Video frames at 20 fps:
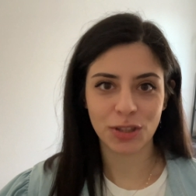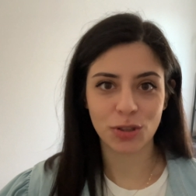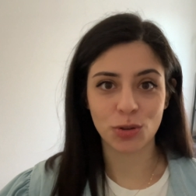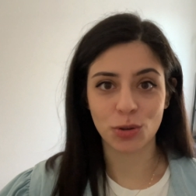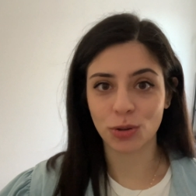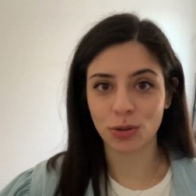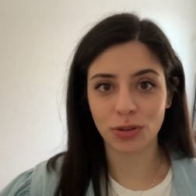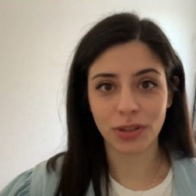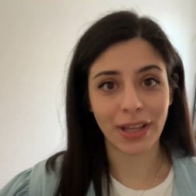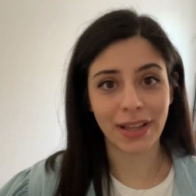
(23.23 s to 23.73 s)

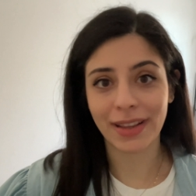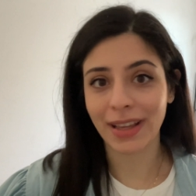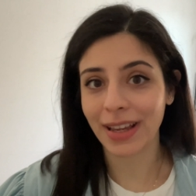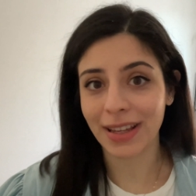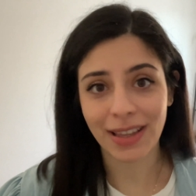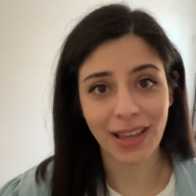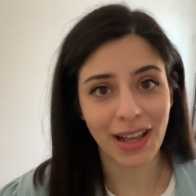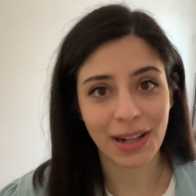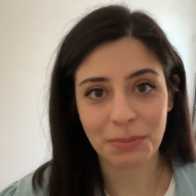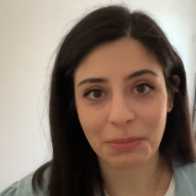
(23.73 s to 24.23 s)
Çünkü
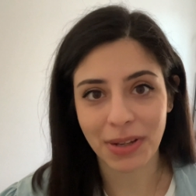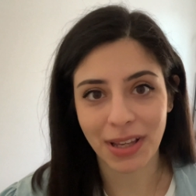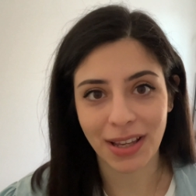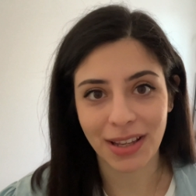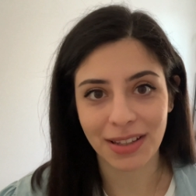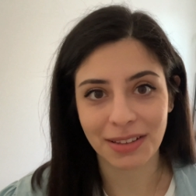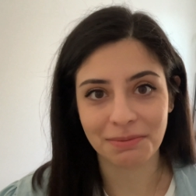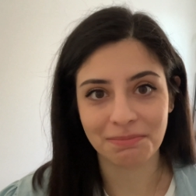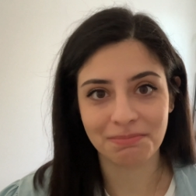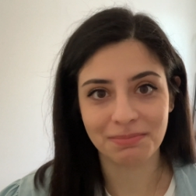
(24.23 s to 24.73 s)
neden
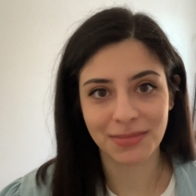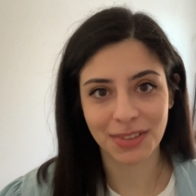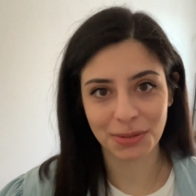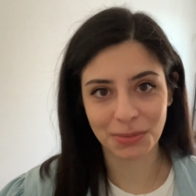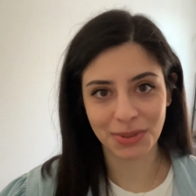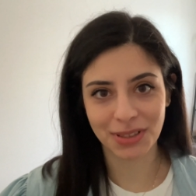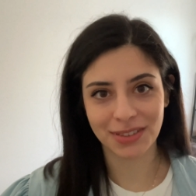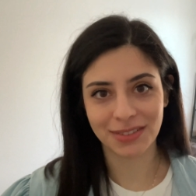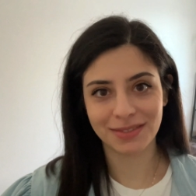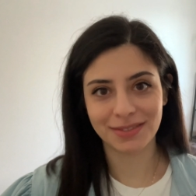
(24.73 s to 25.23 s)
gelmeyeyim değil
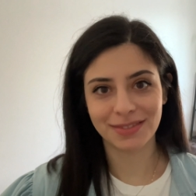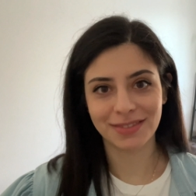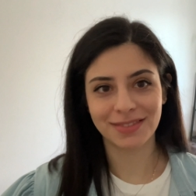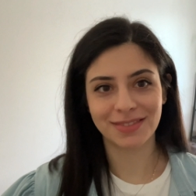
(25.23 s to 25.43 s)
mi?